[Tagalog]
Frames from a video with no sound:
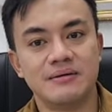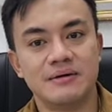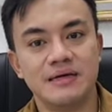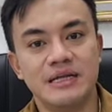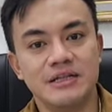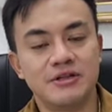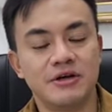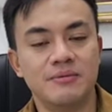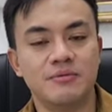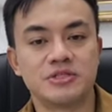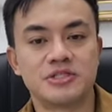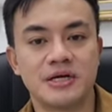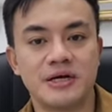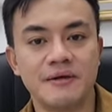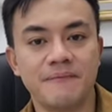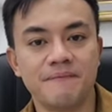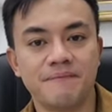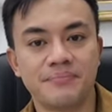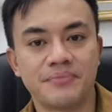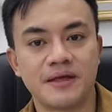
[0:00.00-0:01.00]
leader mo
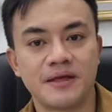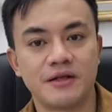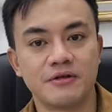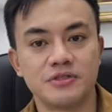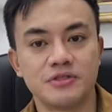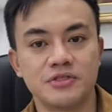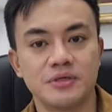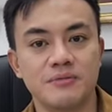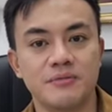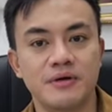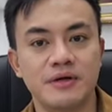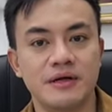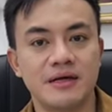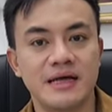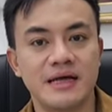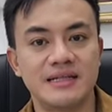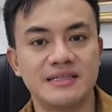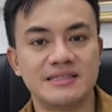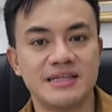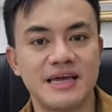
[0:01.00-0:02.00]
siya at gusto mo
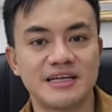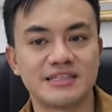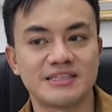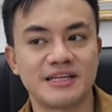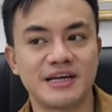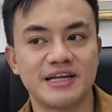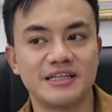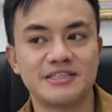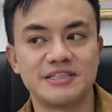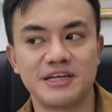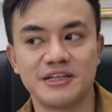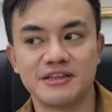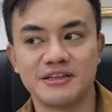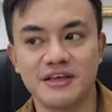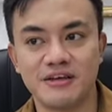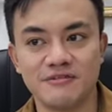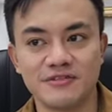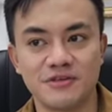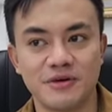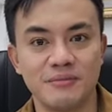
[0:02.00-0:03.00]
ng in- extra
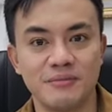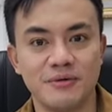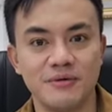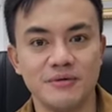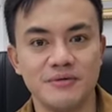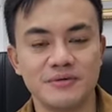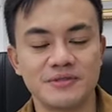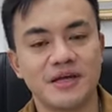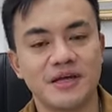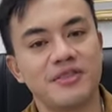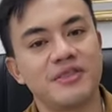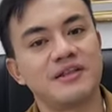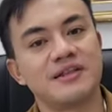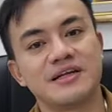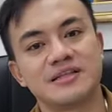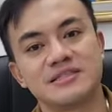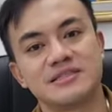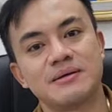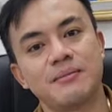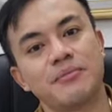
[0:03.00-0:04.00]
incentives or bonus, I think
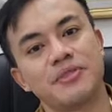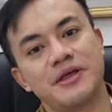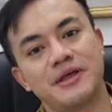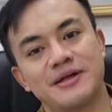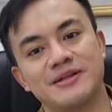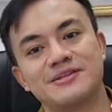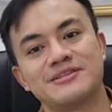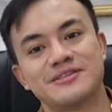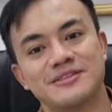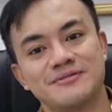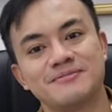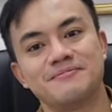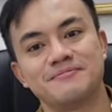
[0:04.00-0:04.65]
that's something else.